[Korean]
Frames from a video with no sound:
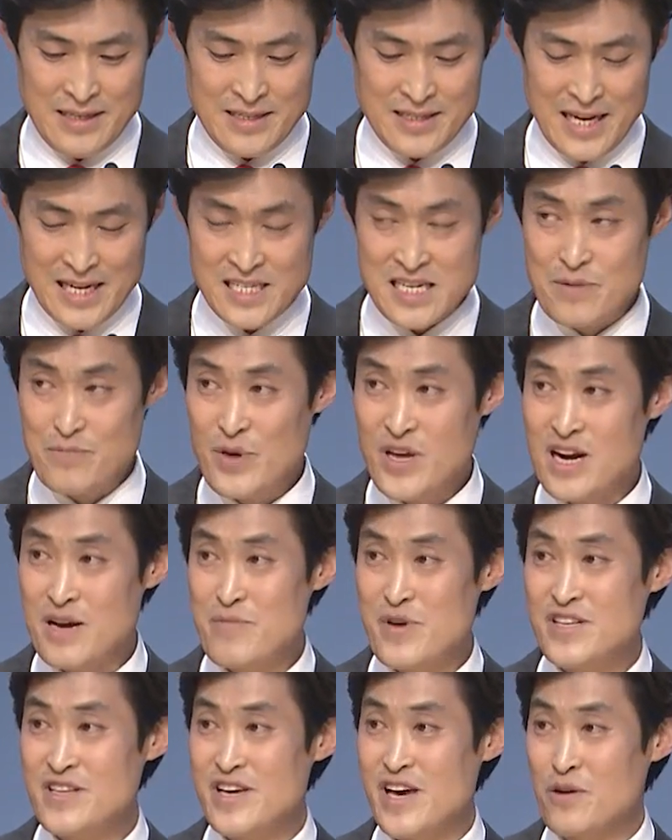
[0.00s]
사실
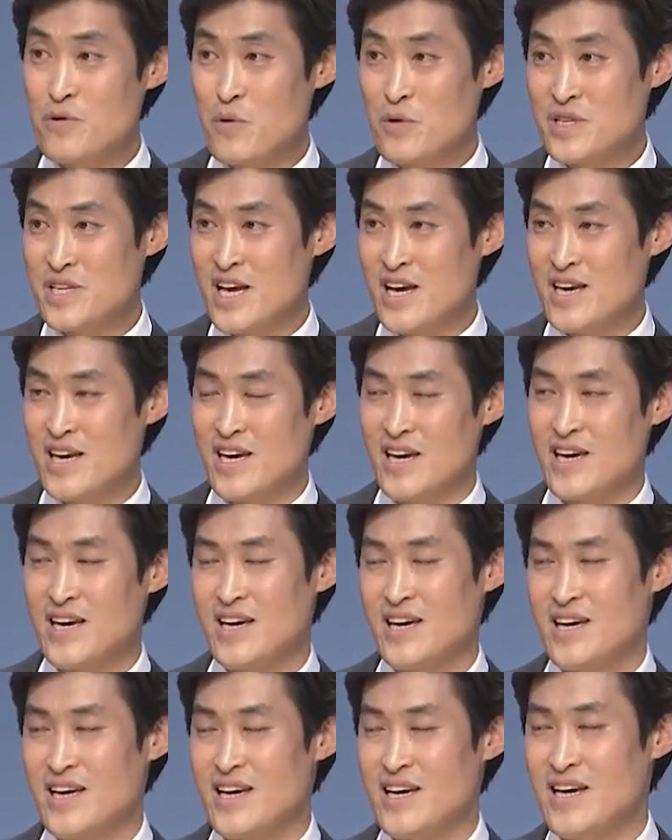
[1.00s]
피라미드의 꼭대기,
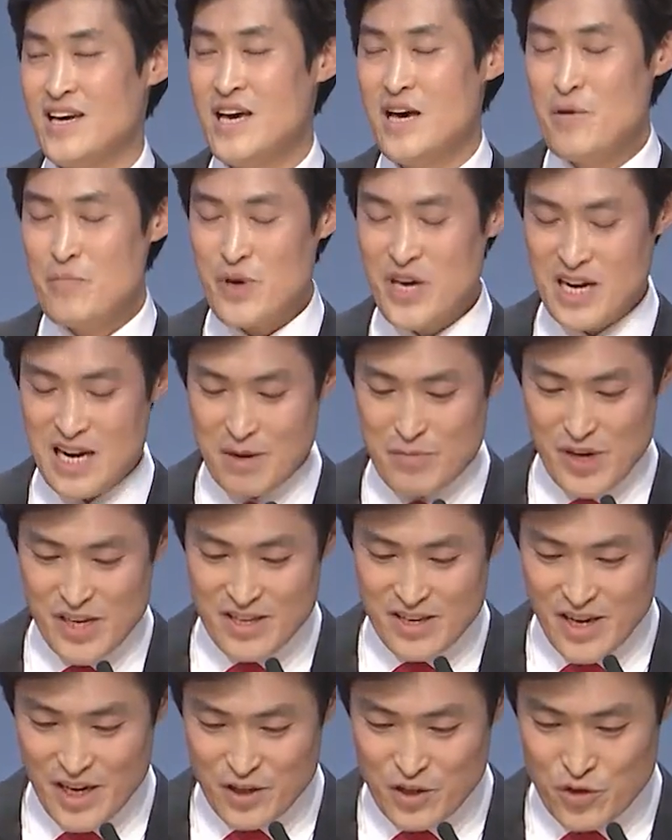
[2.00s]

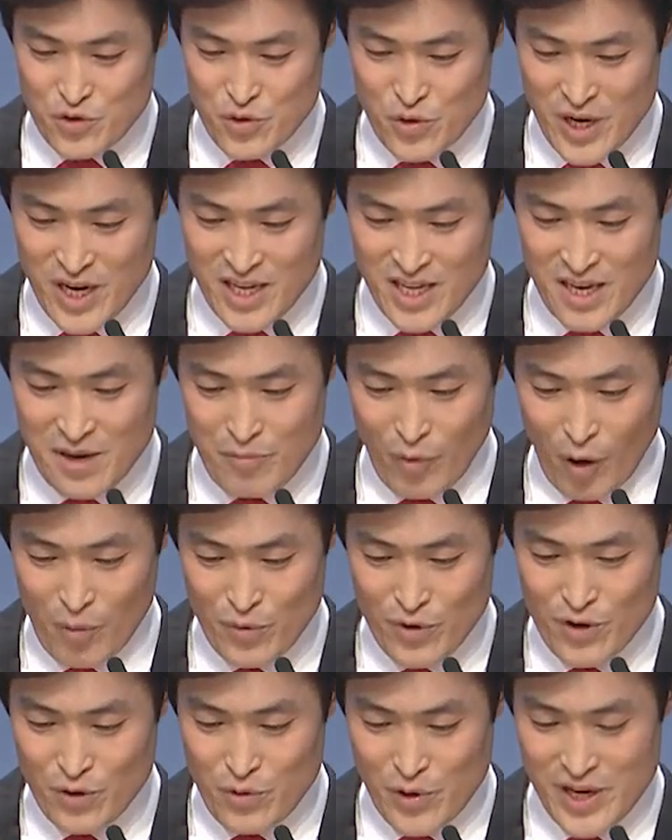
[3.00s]
피라미드의 주인이
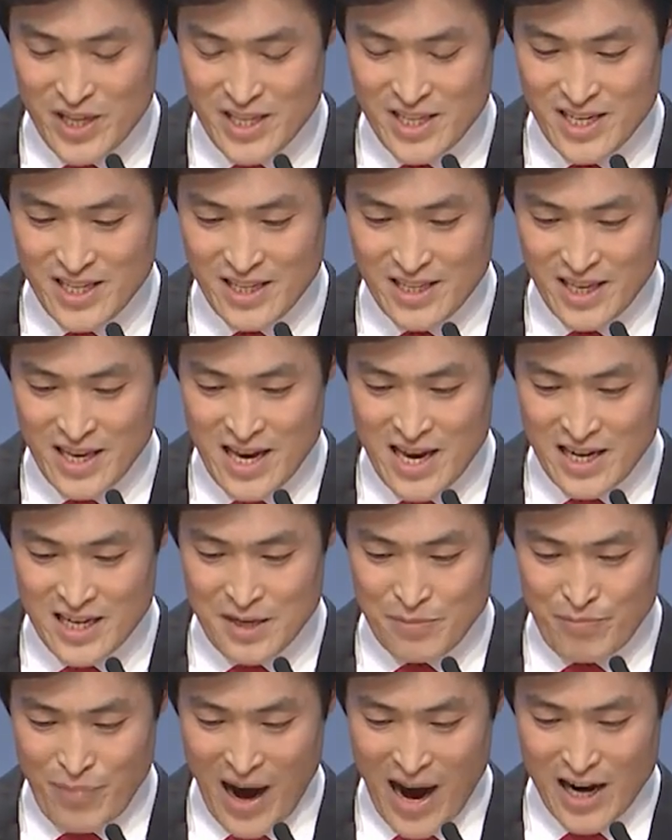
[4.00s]
머물고 있는
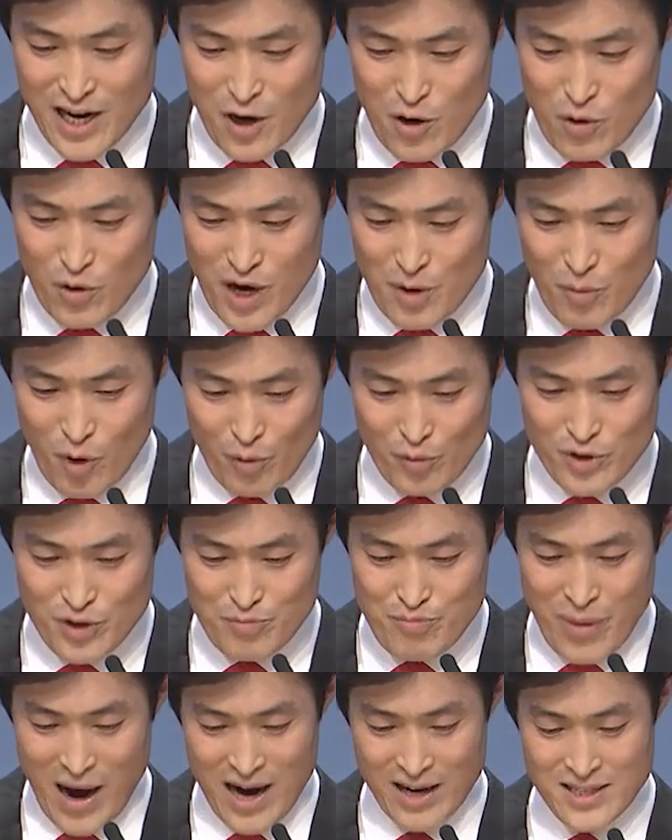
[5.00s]
그 파라오가
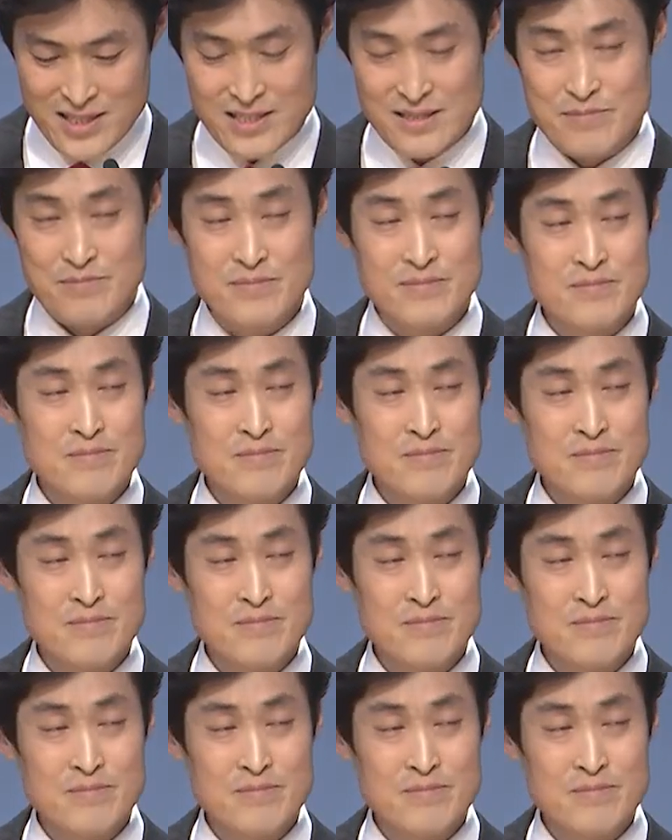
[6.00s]
머무는 박은